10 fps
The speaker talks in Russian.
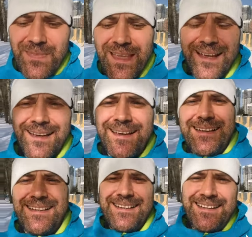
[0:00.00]
а,
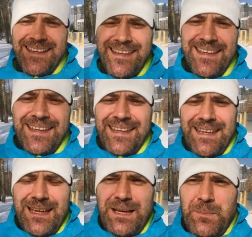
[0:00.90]

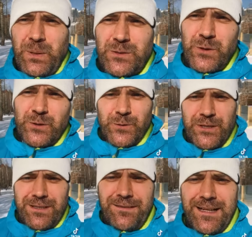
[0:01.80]
про то, что у
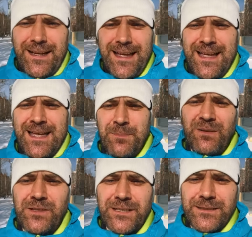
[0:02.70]
человека
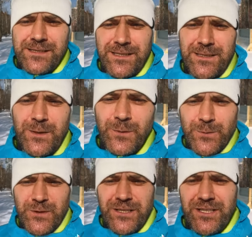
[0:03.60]
повышен тестостерон
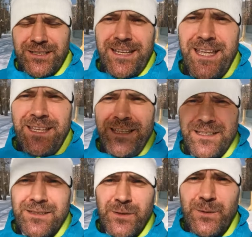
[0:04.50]
у женщины
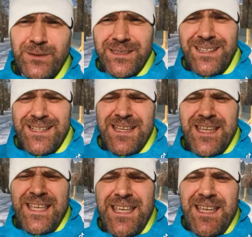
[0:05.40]
и
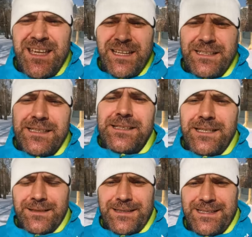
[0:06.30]

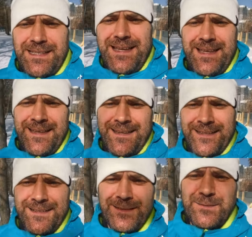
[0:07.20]
инсулинно-резистентность.
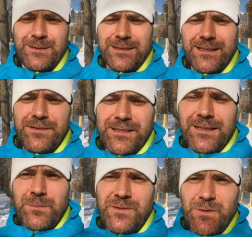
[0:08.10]
Вот,
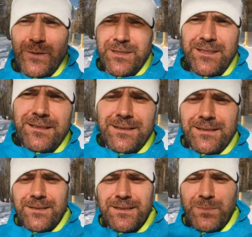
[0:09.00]
соответственно, мы все это дело
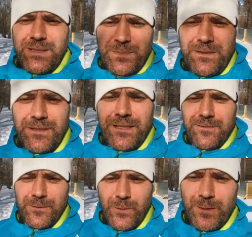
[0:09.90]
должны были приводить
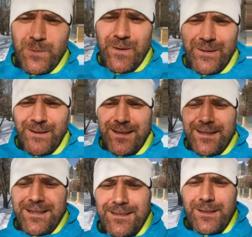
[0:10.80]
в норму.
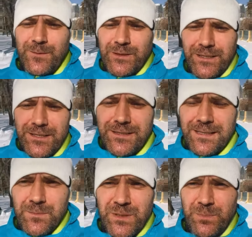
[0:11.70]
Так вот эти же
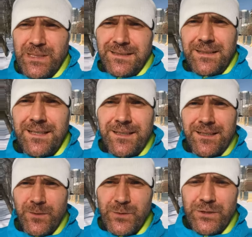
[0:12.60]
самые
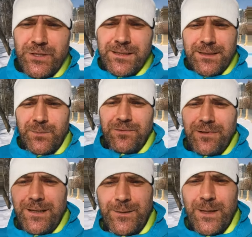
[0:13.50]
признаки очень часто
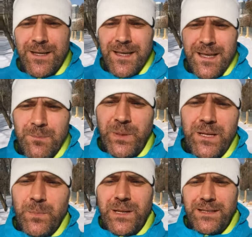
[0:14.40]
бывают
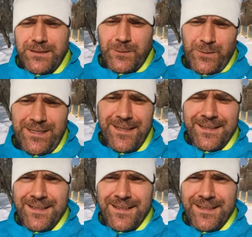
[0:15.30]
при поликистозе.